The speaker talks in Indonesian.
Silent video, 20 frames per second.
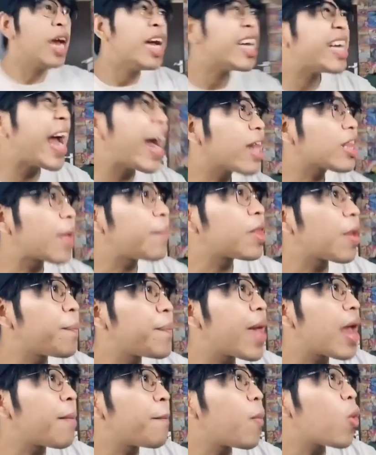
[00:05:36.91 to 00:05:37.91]
nggak tapi
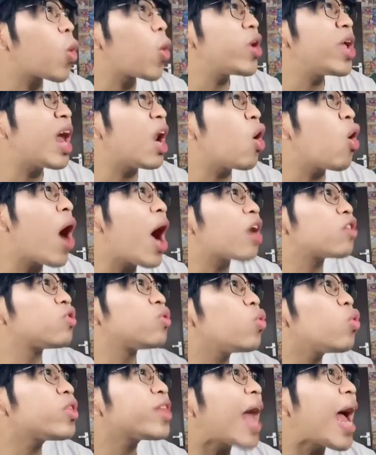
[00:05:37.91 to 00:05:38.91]
tapian pokoknya lo harus
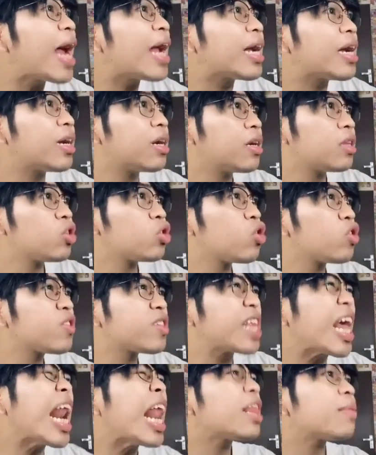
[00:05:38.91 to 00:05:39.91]
ngutang terus
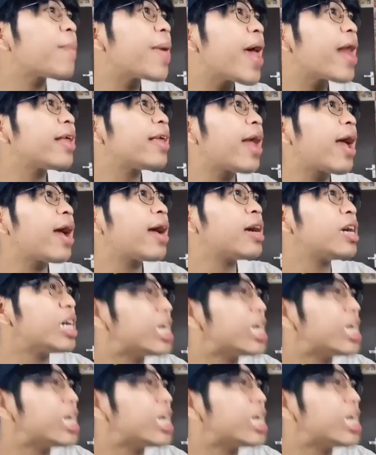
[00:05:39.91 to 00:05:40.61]
telat bayarnya